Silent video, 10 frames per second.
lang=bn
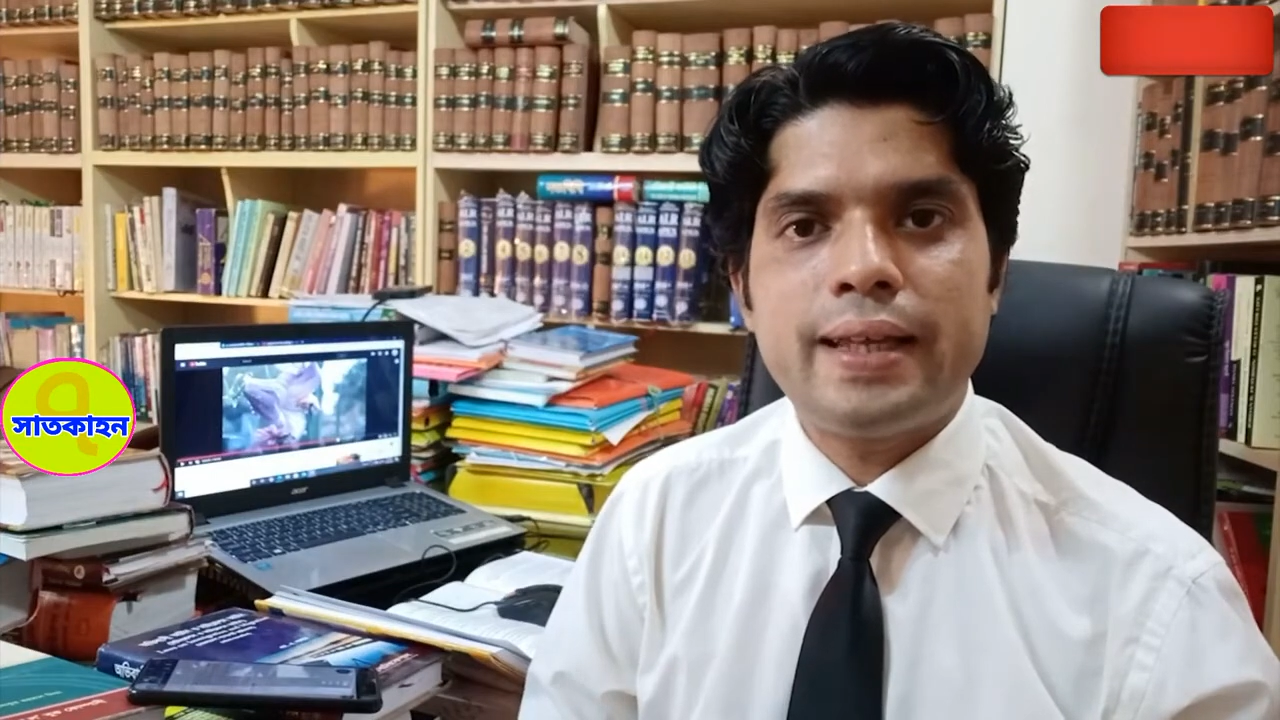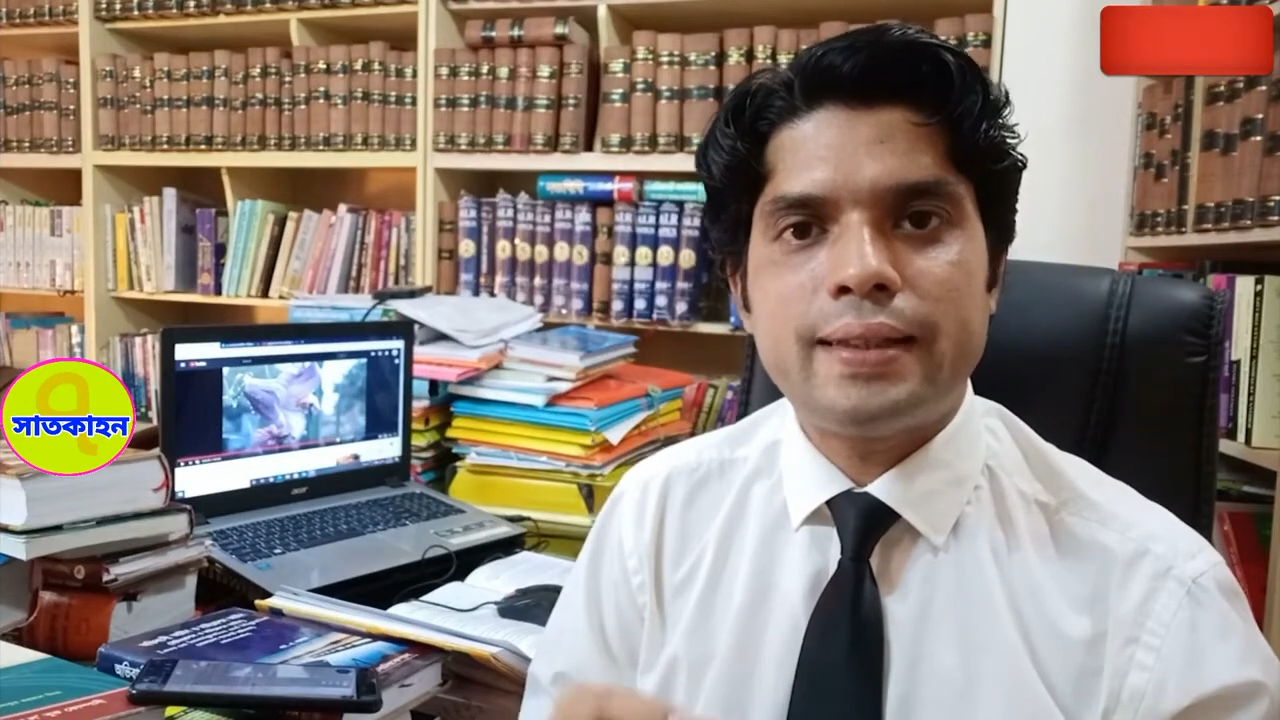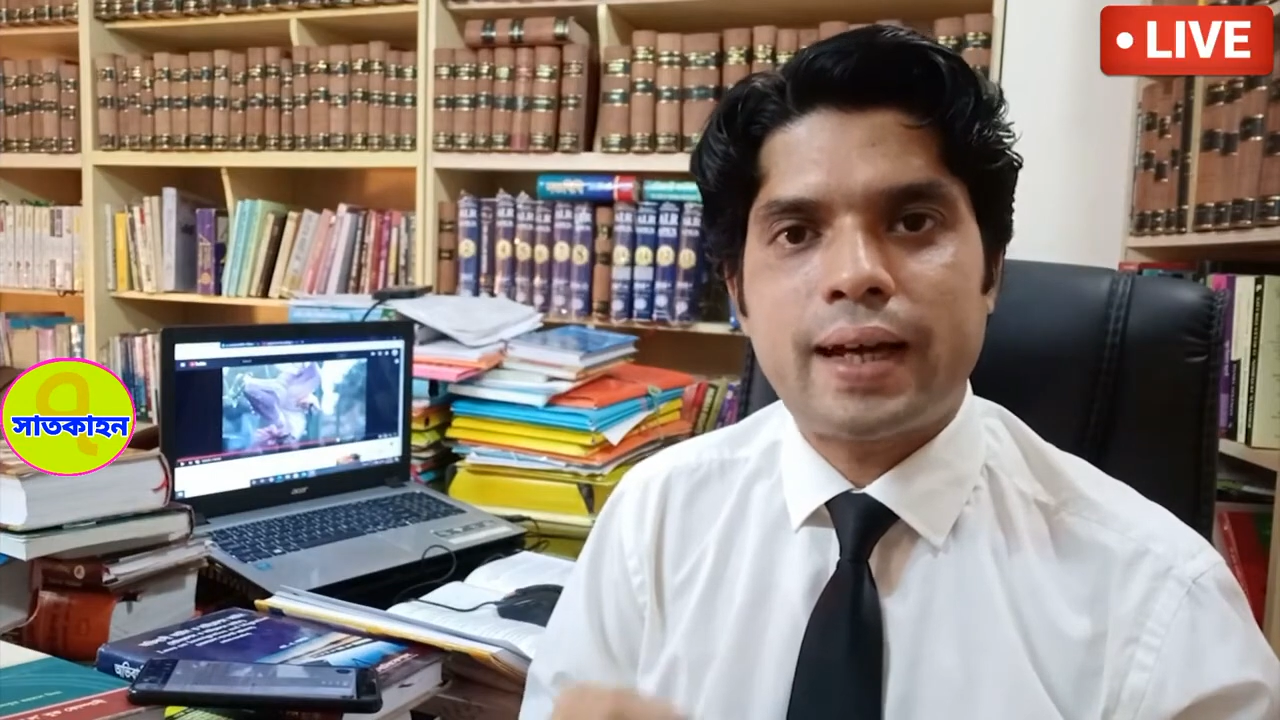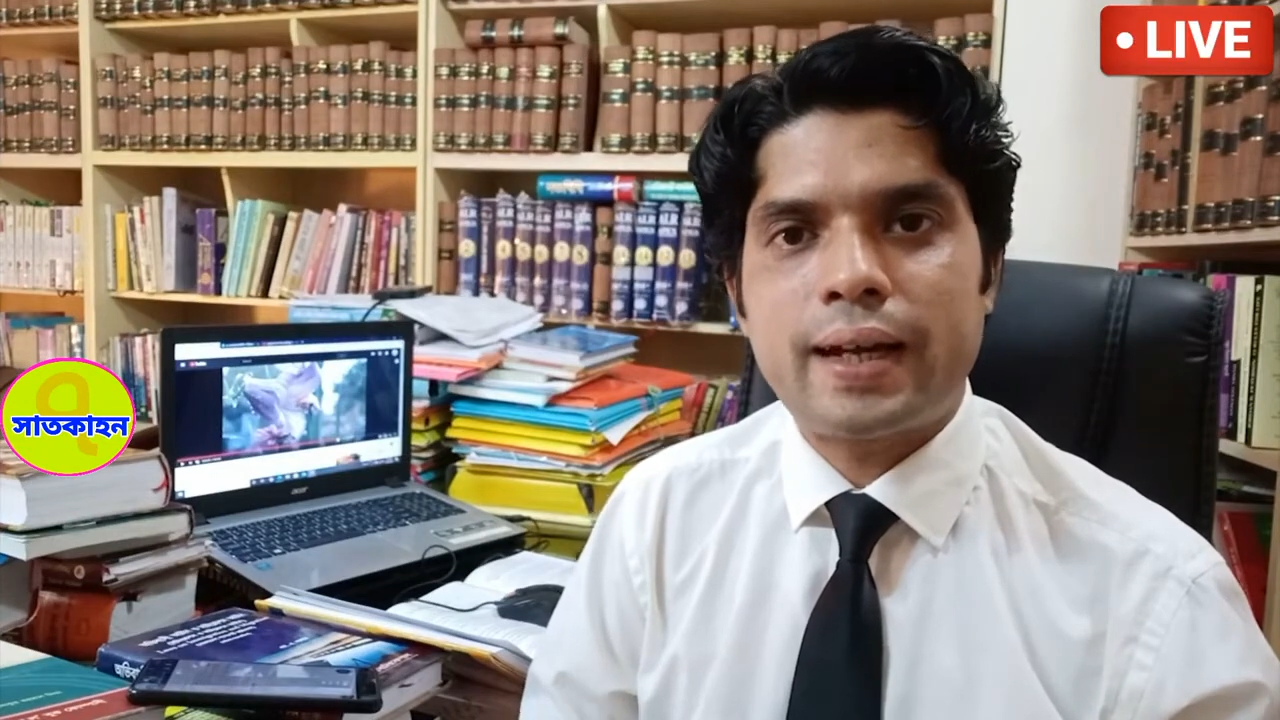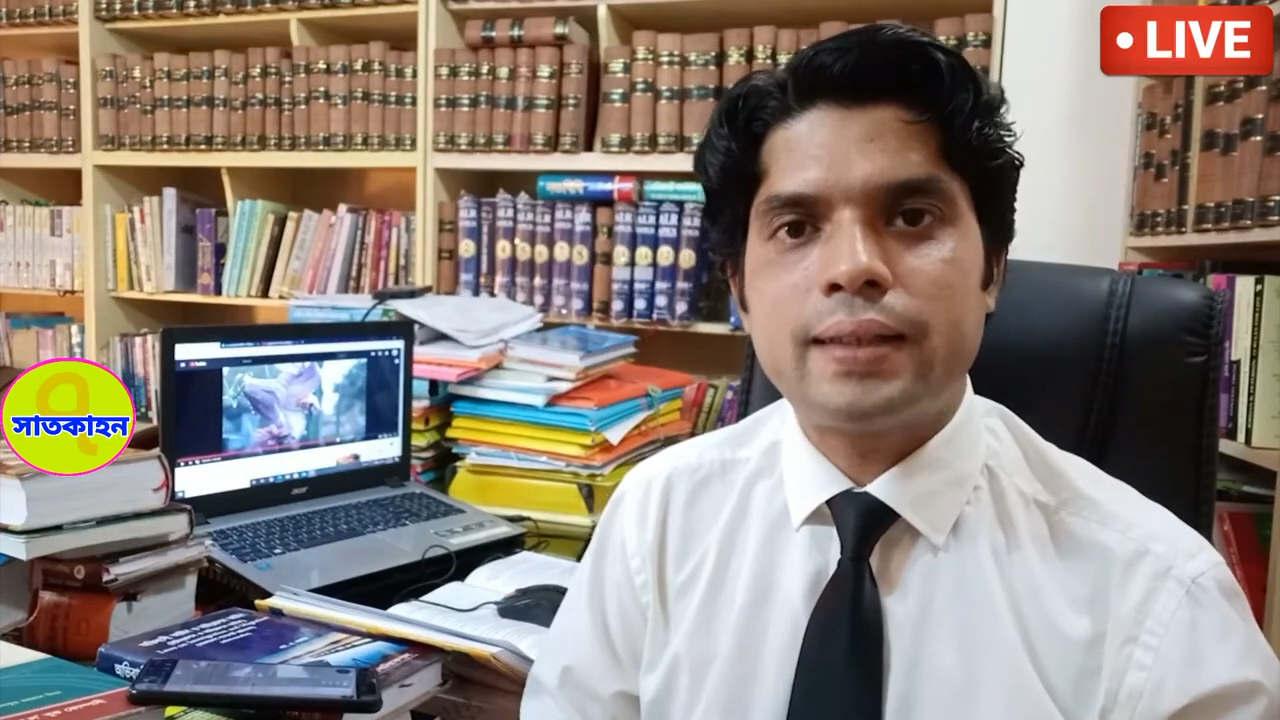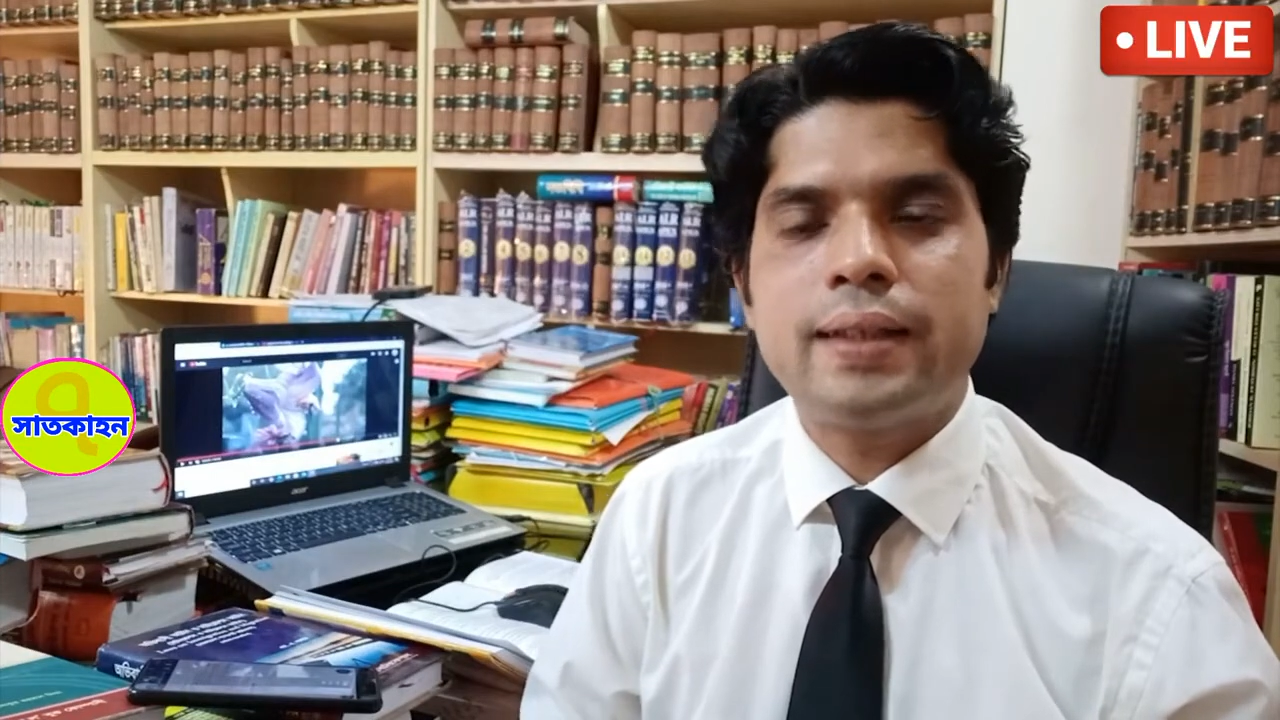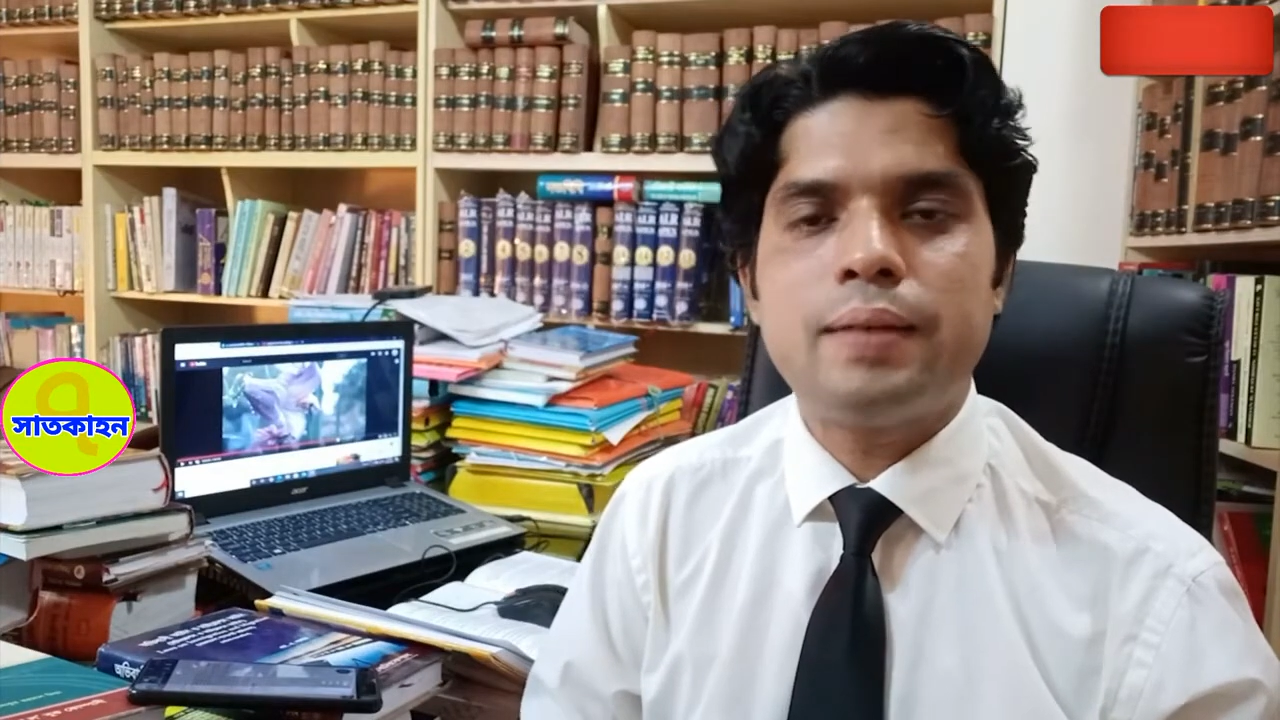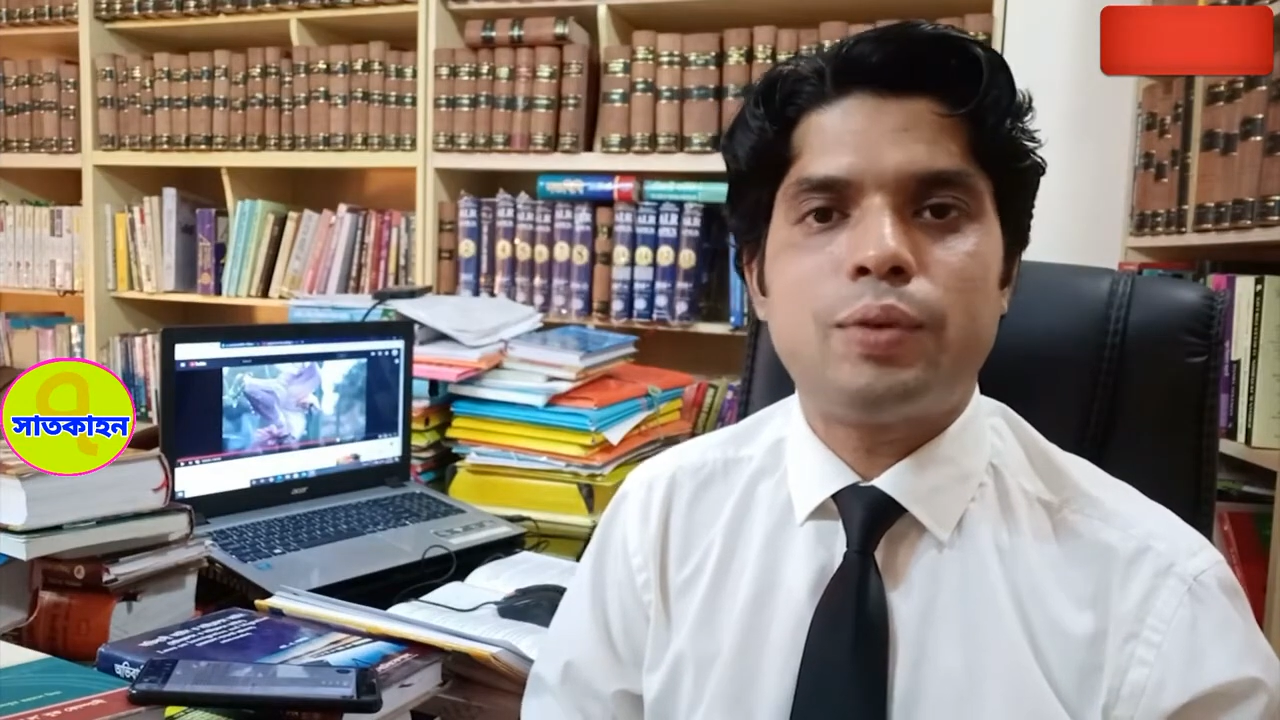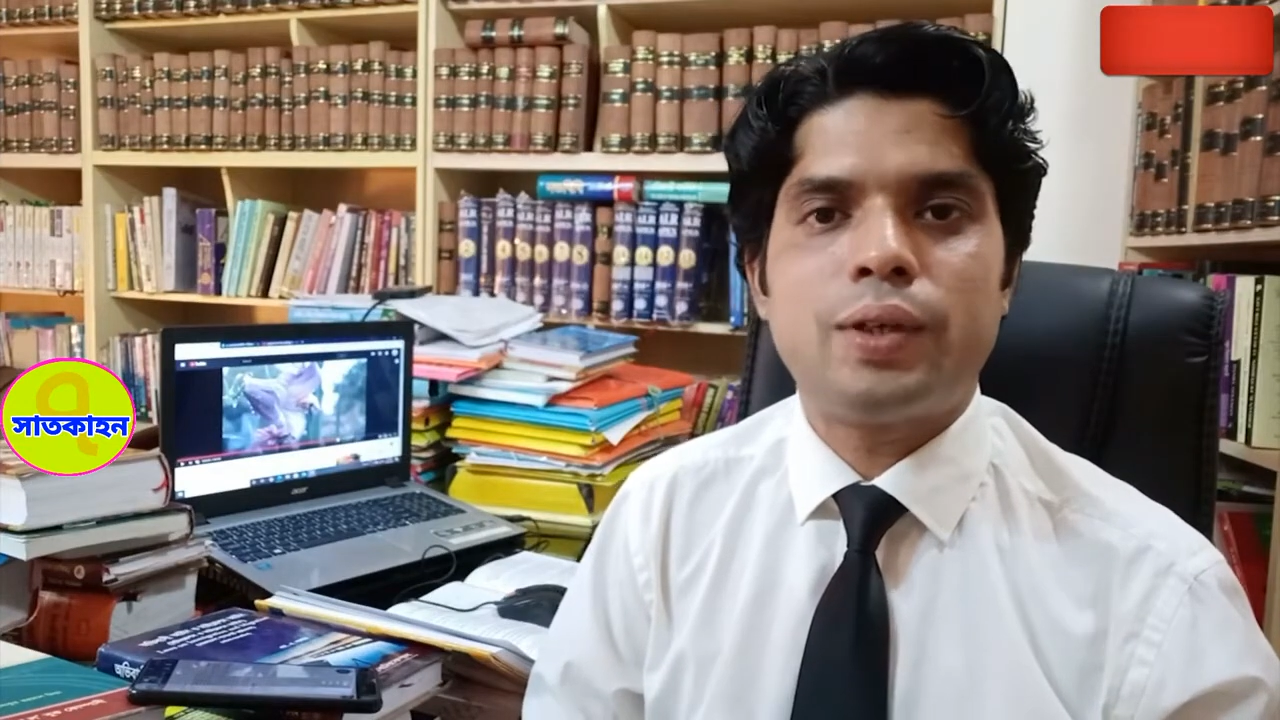এই ধারাতেই